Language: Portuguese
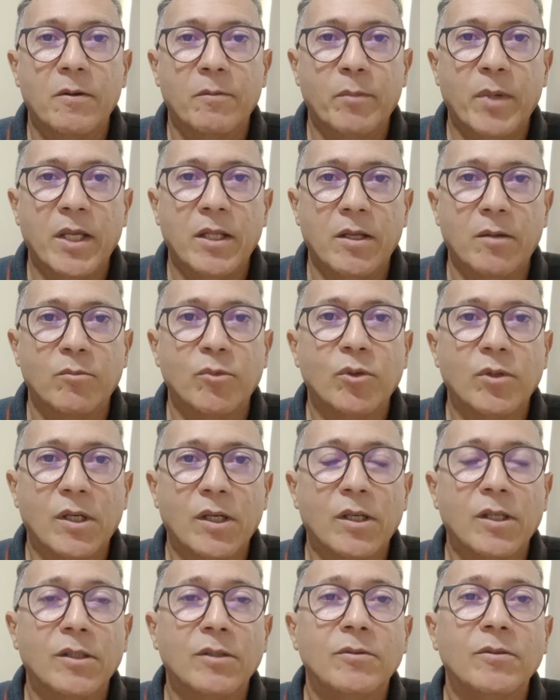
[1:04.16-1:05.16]

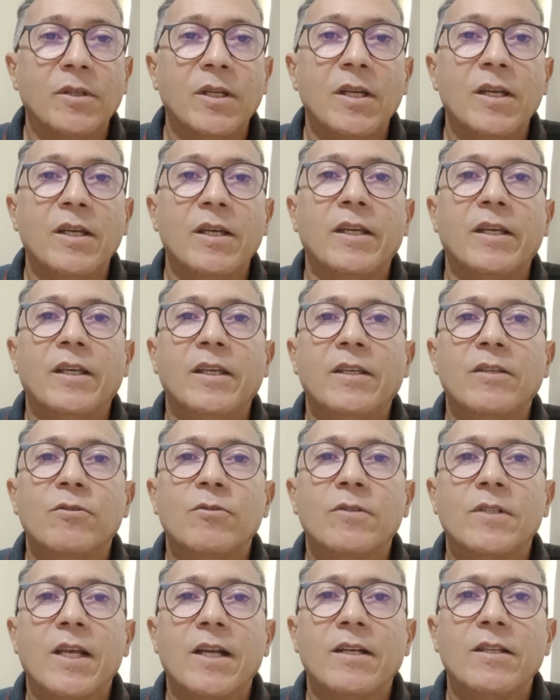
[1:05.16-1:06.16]
pernambucano, e
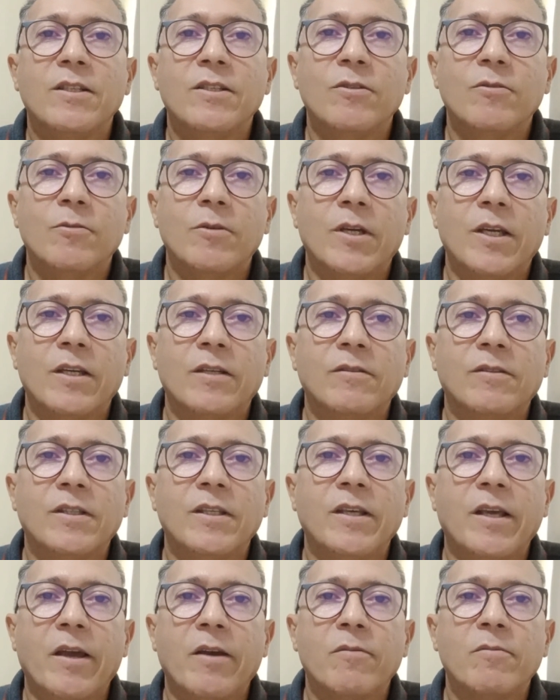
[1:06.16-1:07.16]
José Lins do Rego,
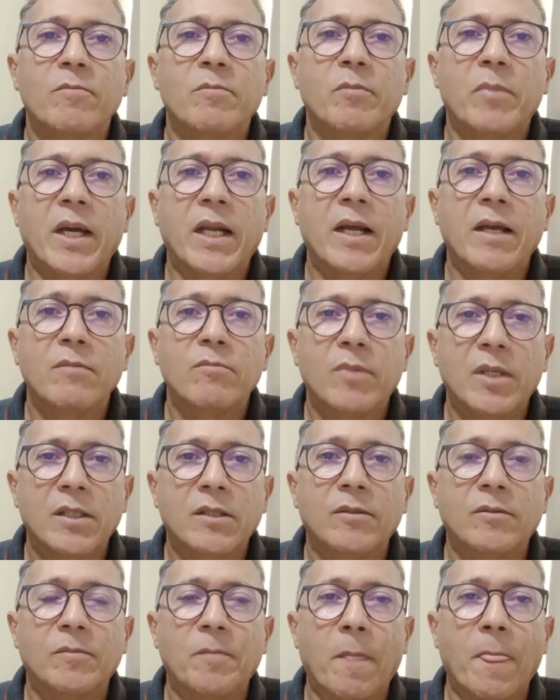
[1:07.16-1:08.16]
que é um
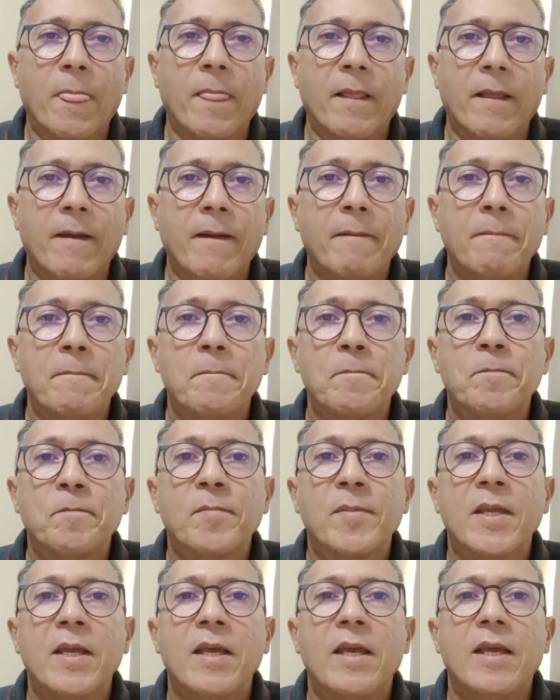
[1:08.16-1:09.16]
paraibano. Né?
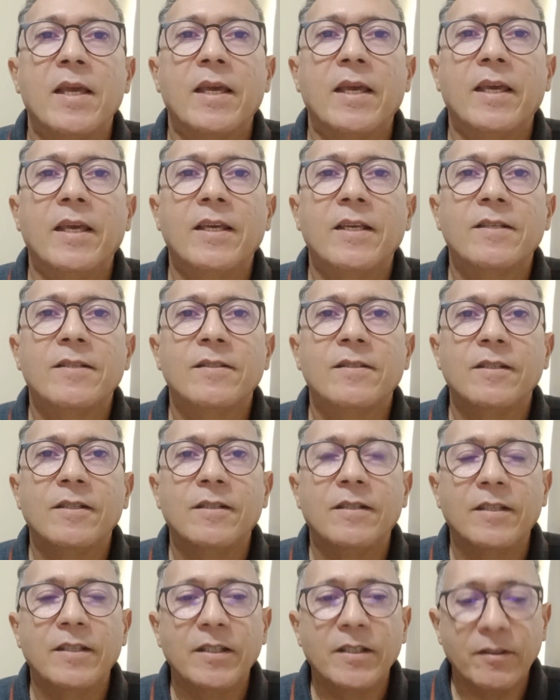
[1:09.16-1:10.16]
Esse
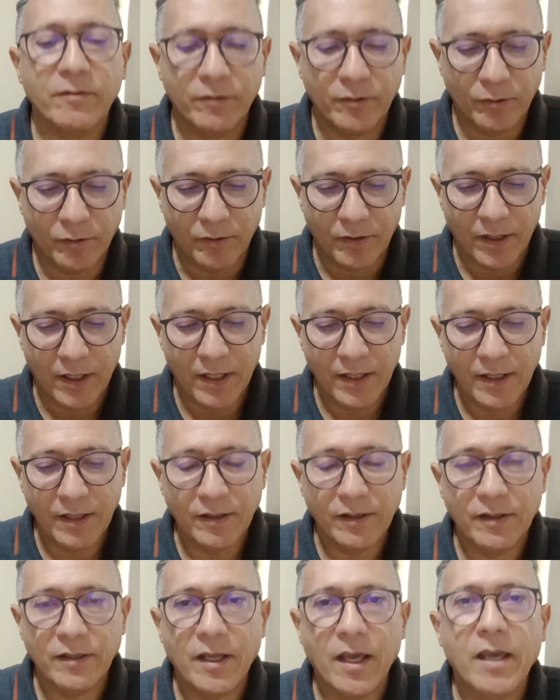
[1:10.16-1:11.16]
livro
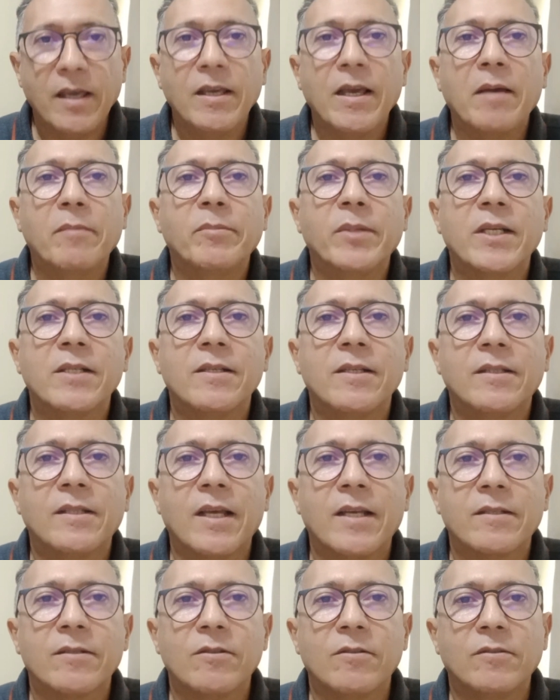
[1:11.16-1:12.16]
ele tem a
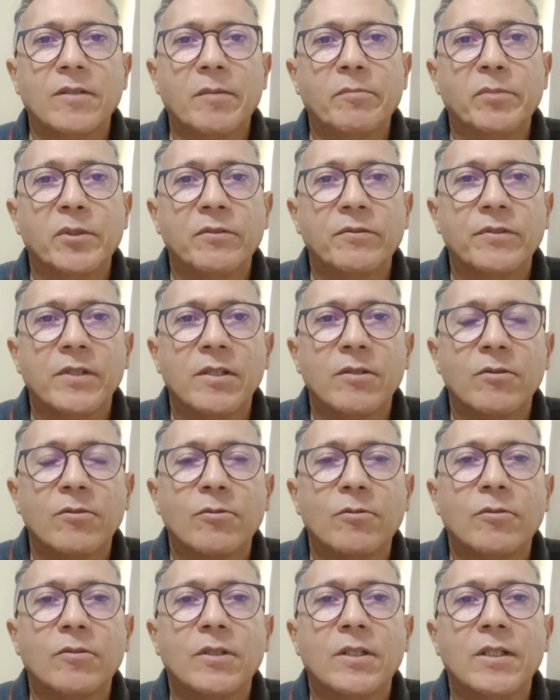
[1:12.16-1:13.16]
apresentação da
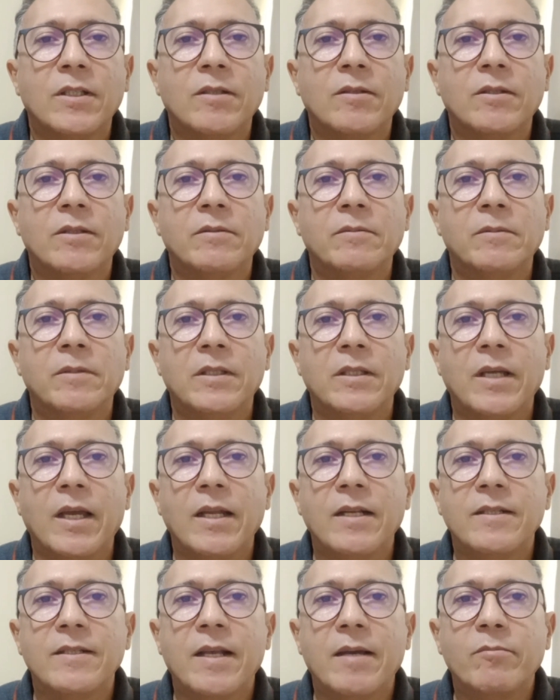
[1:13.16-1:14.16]
professora
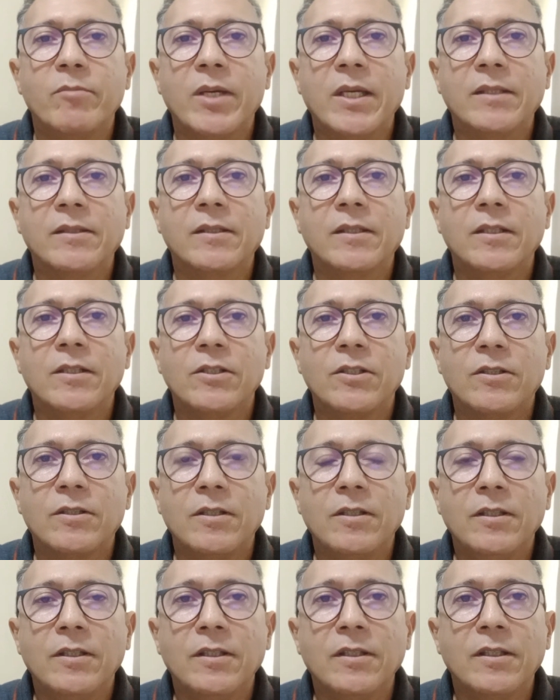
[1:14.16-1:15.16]
Elizabeth
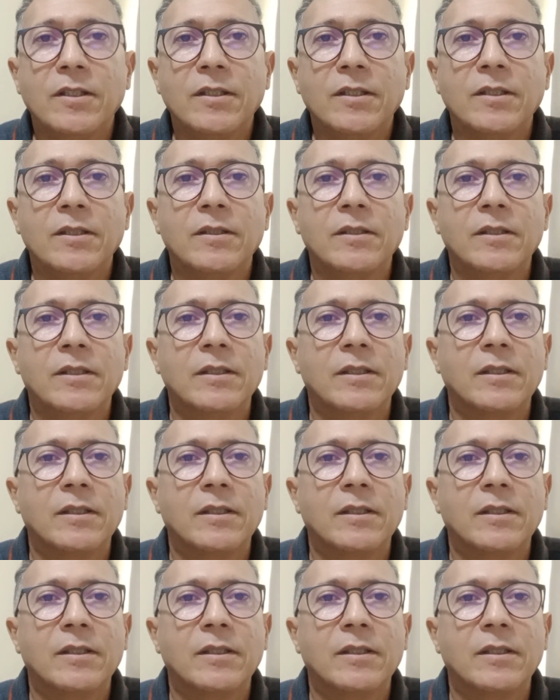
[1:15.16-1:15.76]
Cristina